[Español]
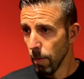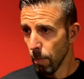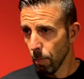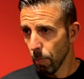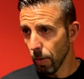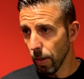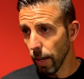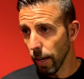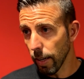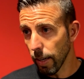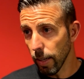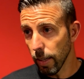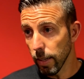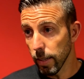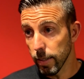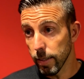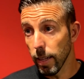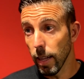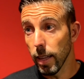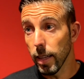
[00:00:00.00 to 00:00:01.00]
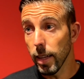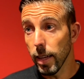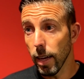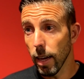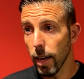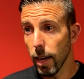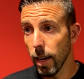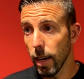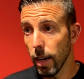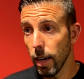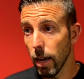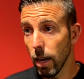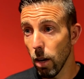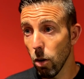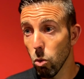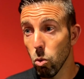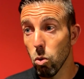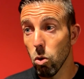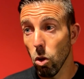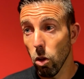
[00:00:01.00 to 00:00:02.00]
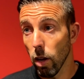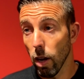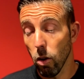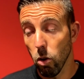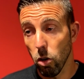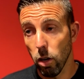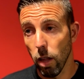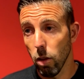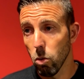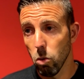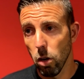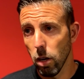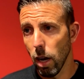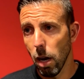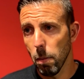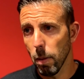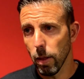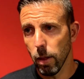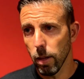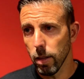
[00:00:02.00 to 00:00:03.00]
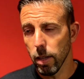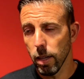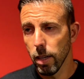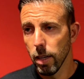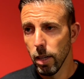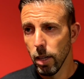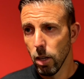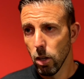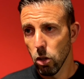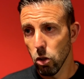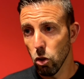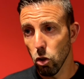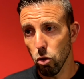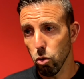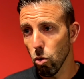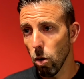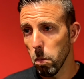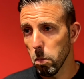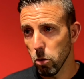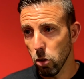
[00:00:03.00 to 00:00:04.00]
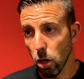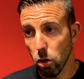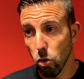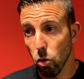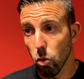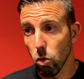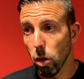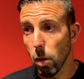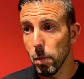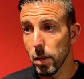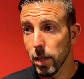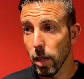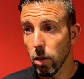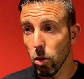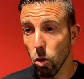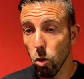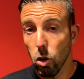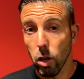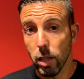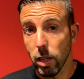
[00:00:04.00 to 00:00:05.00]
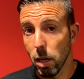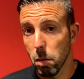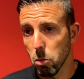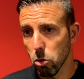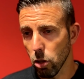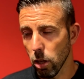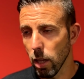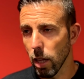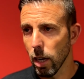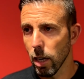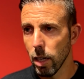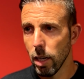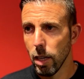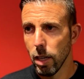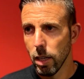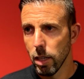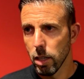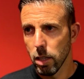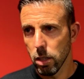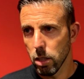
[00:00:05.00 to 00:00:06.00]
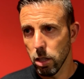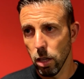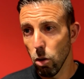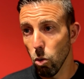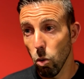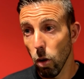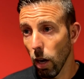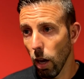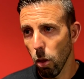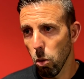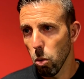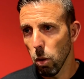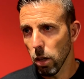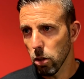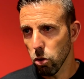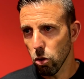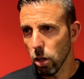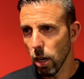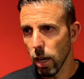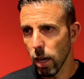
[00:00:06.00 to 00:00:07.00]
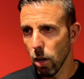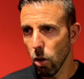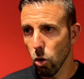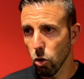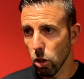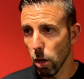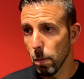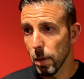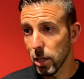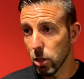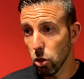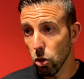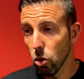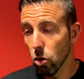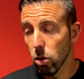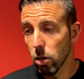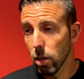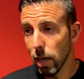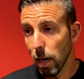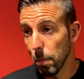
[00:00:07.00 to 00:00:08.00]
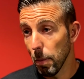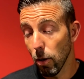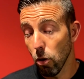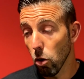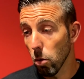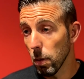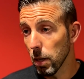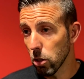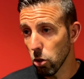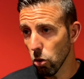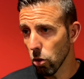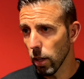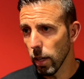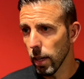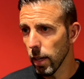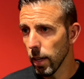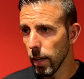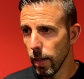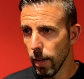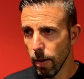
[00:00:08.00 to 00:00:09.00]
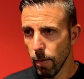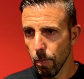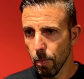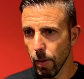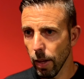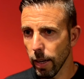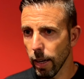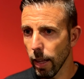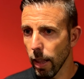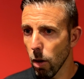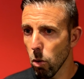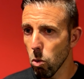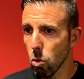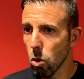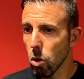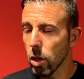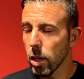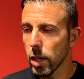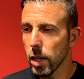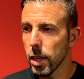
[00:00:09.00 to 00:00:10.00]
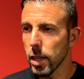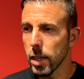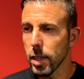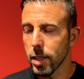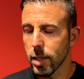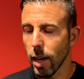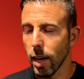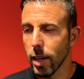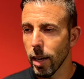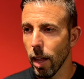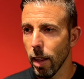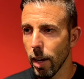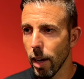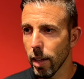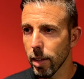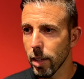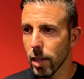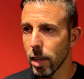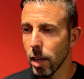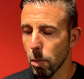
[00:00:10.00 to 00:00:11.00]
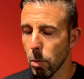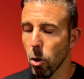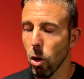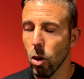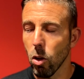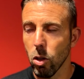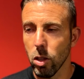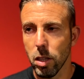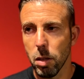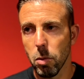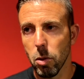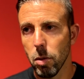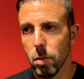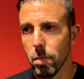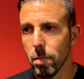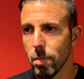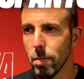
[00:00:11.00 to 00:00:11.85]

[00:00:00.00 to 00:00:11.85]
de que desde el día 1 de la jornada 1 en Albacete nos jugamos absolutamente todo y que tenemos que dar, sin lugar a dudas, otra, otra versión, la mejor versión de, cada uno y, y salir adelante e ir a por el objetivo.